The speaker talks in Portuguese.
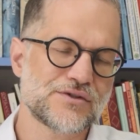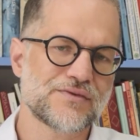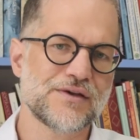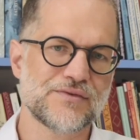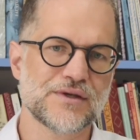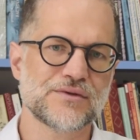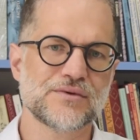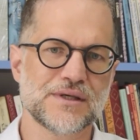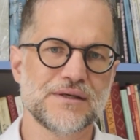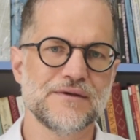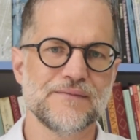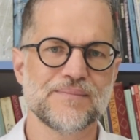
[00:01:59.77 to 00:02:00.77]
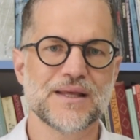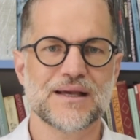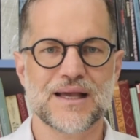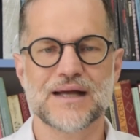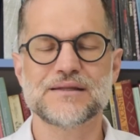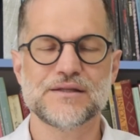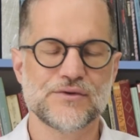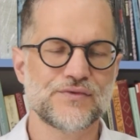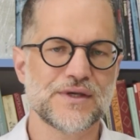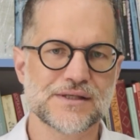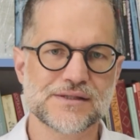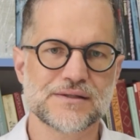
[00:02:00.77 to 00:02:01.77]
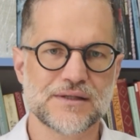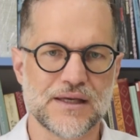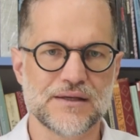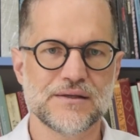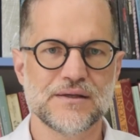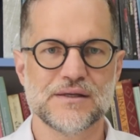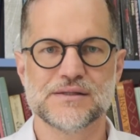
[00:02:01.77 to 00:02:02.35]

a gente vai vendo que cada defesa tem